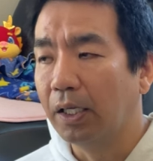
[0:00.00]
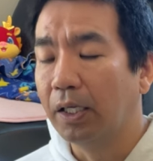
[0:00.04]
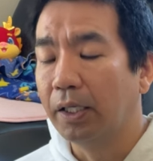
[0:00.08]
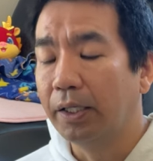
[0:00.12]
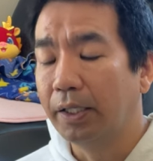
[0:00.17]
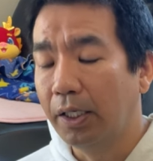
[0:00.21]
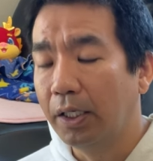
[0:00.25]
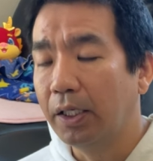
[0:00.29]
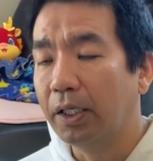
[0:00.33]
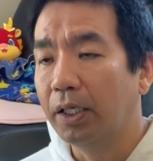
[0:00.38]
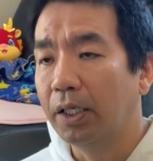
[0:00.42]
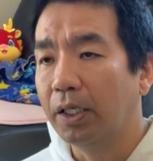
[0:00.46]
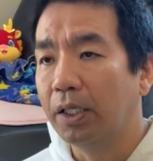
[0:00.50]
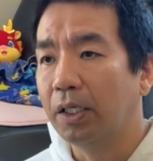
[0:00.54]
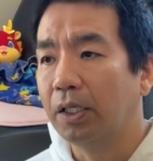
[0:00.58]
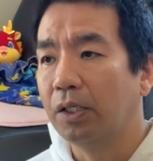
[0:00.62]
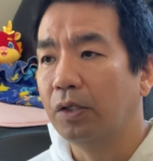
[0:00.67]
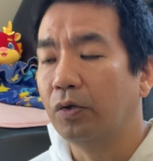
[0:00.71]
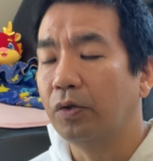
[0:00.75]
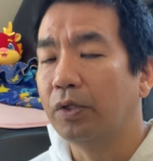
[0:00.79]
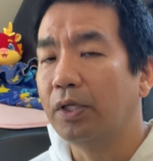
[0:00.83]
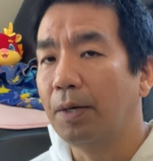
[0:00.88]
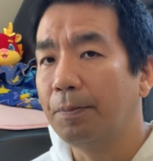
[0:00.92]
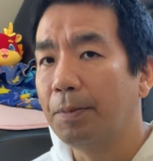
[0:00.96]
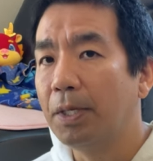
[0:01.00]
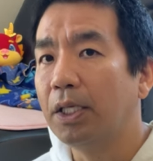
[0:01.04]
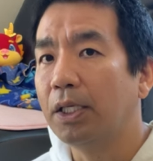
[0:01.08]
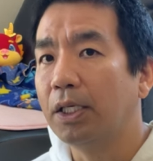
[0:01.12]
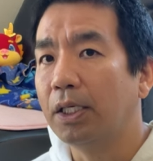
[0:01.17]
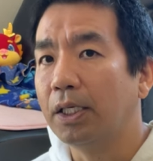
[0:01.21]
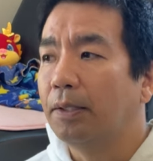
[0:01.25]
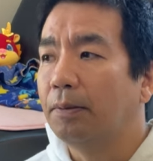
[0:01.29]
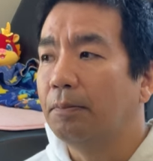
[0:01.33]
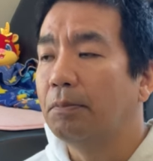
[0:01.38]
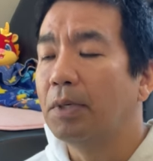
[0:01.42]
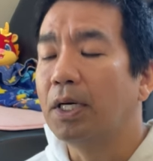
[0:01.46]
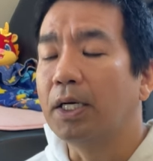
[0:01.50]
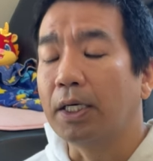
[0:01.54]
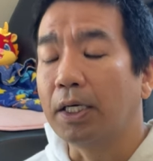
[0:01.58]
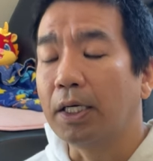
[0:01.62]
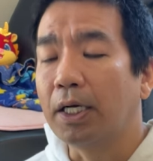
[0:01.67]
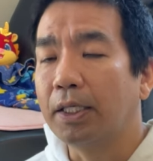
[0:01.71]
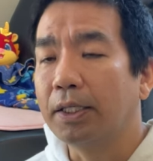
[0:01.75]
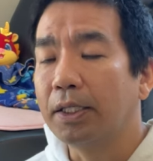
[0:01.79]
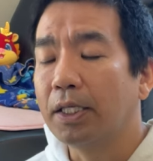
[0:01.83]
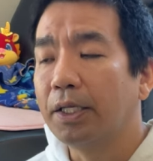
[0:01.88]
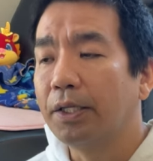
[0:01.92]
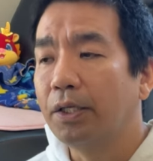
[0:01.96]
ね、のためにまあ
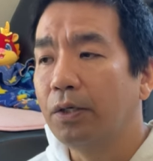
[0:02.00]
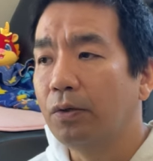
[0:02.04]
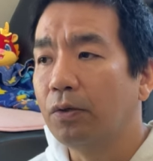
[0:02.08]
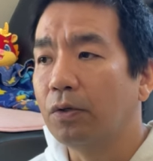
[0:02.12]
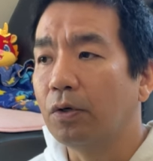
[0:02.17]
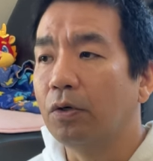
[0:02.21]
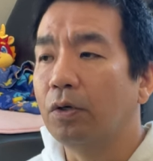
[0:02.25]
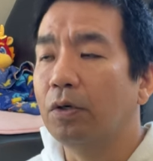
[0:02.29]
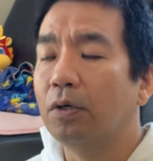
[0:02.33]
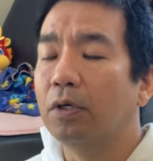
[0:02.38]
簡単に言うと